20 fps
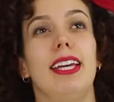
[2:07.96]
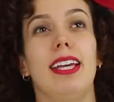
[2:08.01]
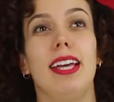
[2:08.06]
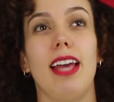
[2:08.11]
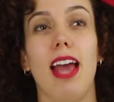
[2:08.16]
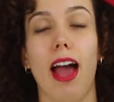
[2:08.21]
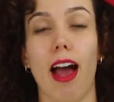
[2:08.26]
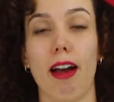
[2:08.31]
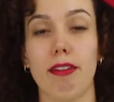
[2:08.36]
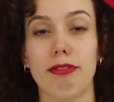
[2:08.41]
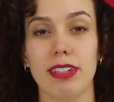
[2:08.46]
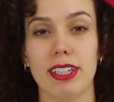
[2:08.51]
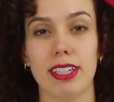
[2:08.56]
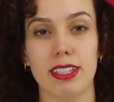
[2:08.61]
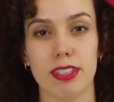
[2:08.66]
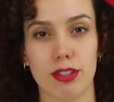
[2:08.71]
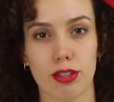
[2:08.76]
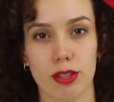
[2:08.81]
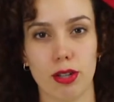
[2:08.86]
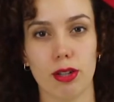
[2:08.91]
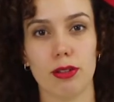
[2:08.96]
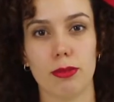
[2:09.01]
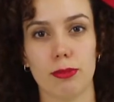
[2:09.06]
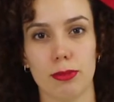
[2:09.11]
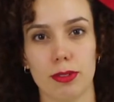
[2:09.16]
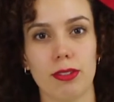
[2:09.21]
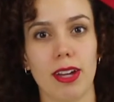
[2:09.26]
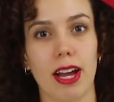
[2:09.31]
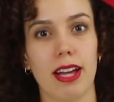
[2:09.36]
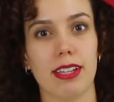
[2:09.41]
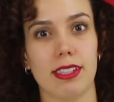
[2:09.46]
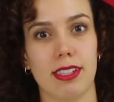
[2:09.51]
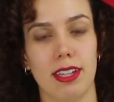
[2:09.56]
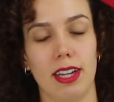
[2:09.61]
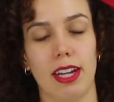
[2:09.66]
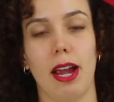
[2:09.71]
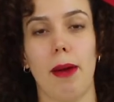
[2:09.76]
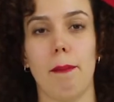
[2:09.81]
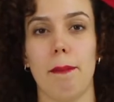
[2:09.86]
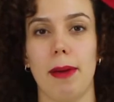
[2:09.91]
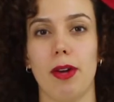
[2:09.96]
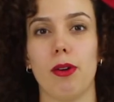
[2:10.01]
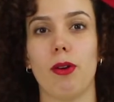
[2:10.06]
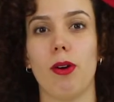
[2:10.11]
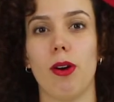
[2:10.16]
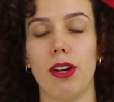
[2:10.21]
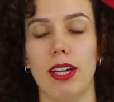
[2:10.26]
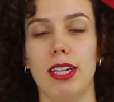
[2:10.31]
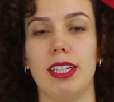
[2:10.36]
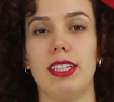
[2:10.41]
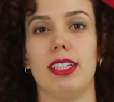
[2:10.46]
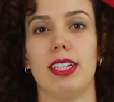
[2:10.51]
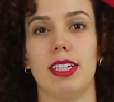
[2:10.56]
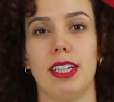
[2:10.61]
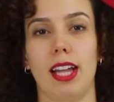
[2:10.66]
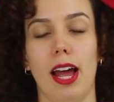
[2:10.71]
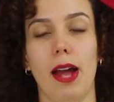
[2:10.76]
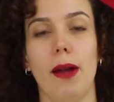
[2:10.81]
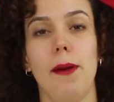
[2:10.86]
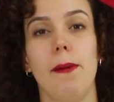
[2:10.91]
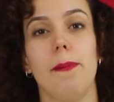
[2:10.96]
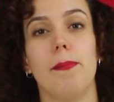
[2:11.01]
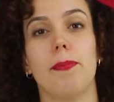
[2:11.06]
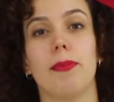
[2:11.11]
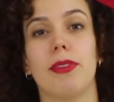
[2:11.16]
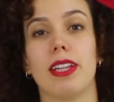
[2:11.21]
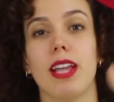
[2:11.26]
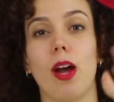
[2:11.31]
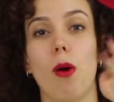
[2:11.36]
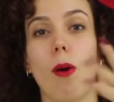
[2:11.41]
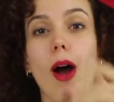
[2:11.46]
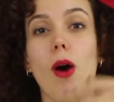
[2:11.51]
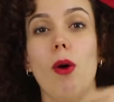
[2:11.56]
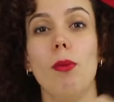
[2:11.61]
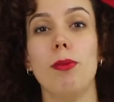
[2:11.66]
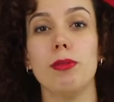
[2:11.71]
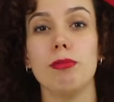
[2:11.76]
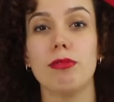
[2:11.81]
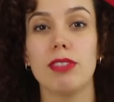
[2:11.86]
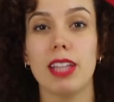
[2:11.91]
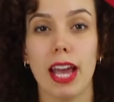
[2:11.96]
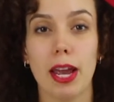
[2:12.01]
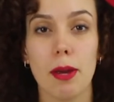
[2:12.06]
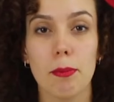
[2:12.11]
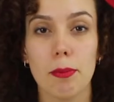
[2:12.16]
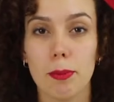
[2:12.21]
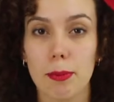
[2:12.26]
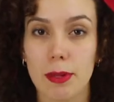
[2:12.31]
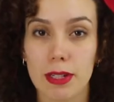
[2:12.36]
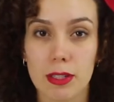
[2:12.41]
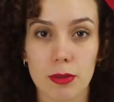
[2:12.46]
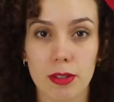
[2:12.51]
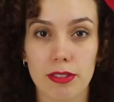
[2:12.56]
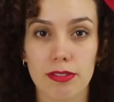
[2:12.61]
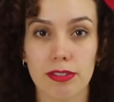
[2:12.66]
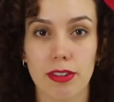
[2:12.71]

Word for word: E a vida de todo mundo é assim, é meio corrida, né? Então arrume um tempo para sua